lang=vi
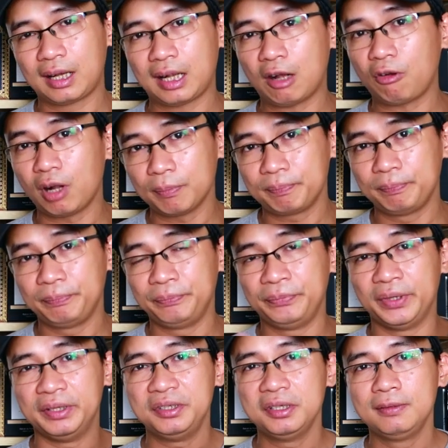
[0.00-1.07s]
cao cấp.
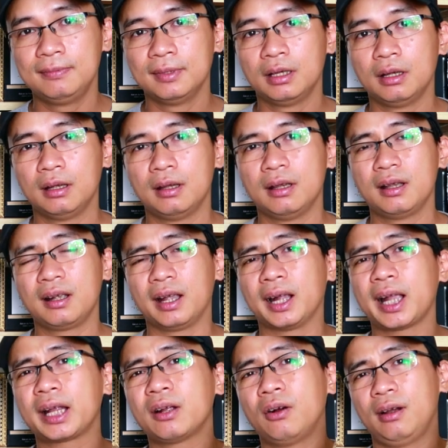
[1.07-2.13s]
Thế nhưng cái
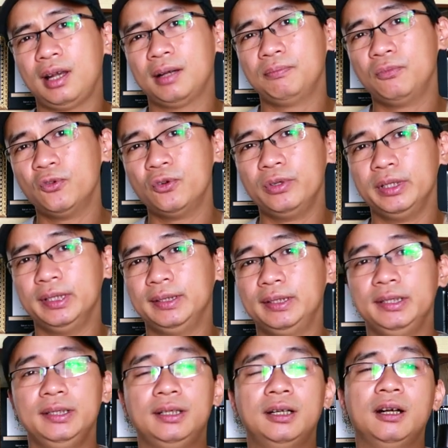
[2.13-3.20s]
cách họ làm mùi
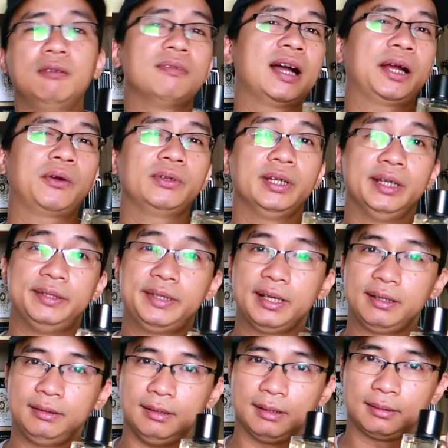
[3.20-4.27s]
thì không ai có thể
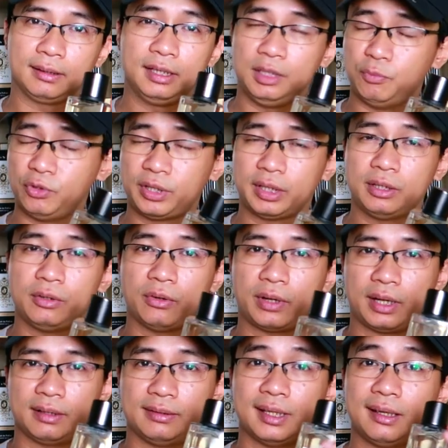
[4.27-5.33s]
chê được. Đây là một chai nước
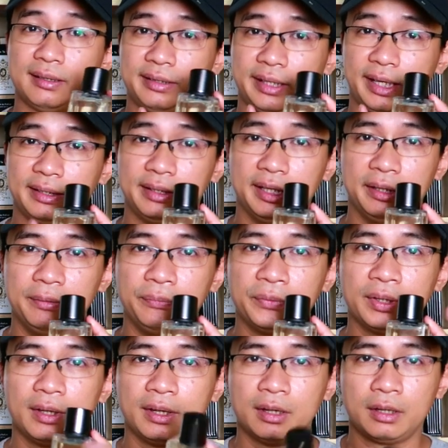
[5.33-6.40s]
hoa rất là rẻ tiền,
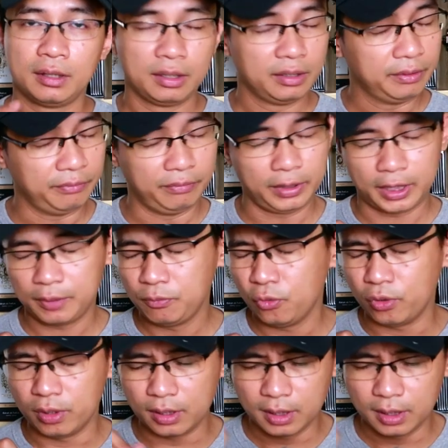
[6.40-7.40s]
với cái mùi